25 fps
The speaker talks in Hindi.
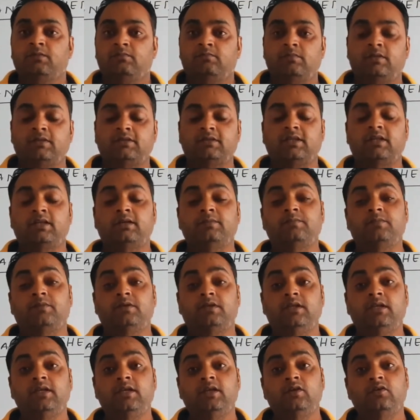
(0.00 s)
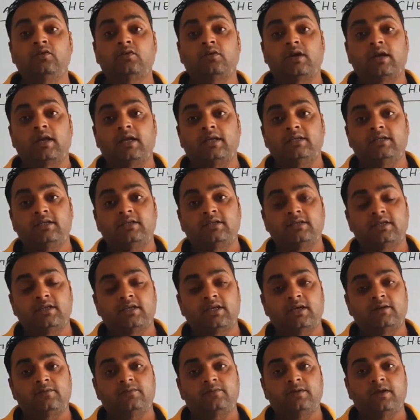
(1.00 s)
मतलब डी लोकलाइजेशन
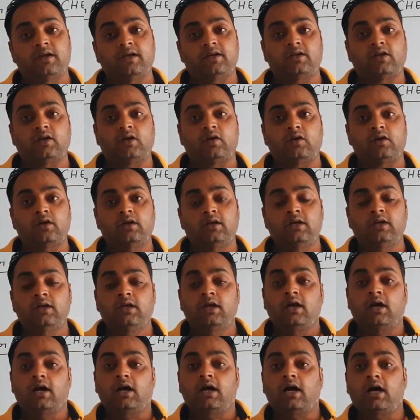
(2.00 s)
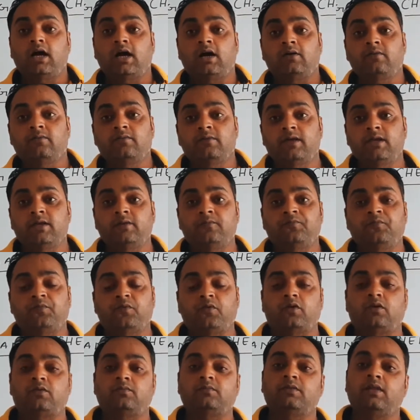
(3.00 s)
ऑफ इलेक्ट्रॉन अवे
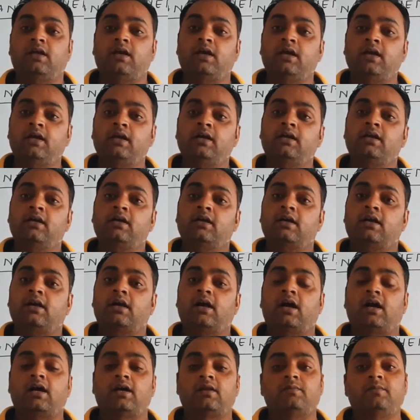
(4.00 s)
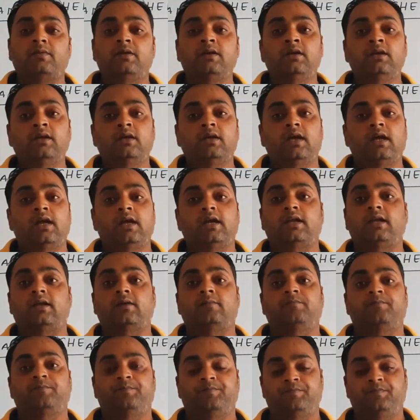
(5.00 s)
फ्रॉम द कार्बन
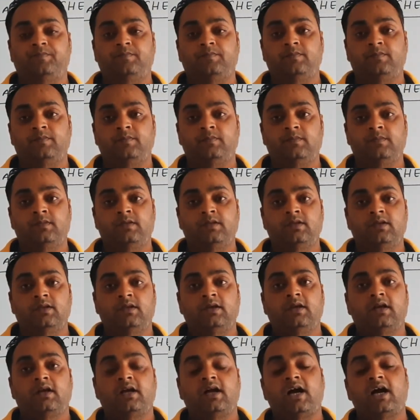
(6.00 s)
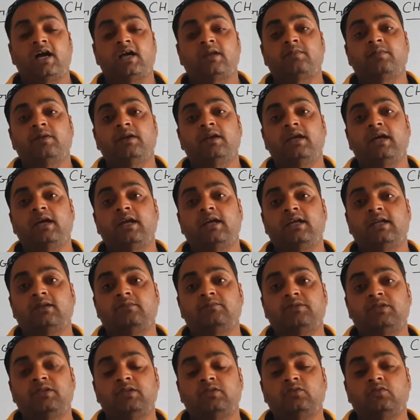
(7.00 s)
आइटम कार्बन एटम
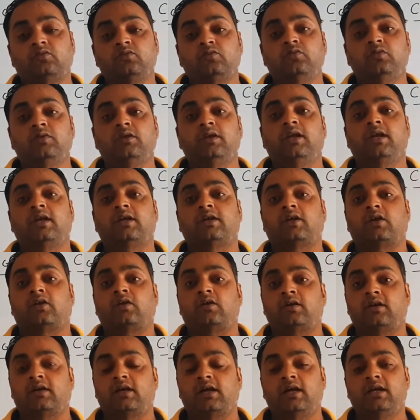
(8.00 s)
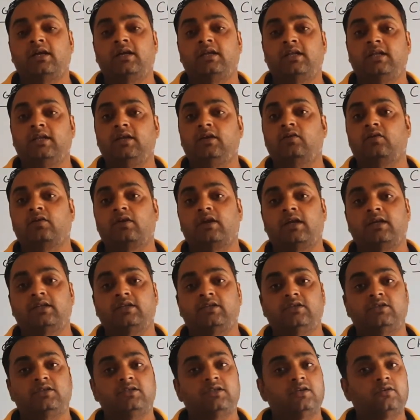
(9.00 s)
से दूर इलेक्ट्रॉन का
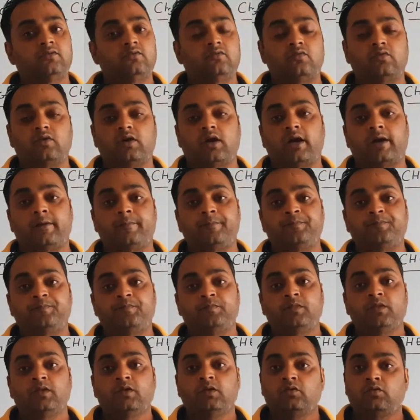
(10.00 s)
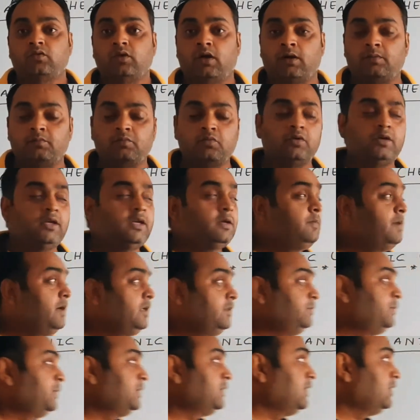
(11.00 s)
डीलोकलाइजेशन होगा तो हमको एक
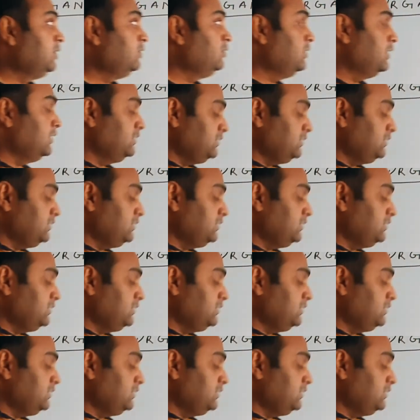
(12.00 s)
बात पता होना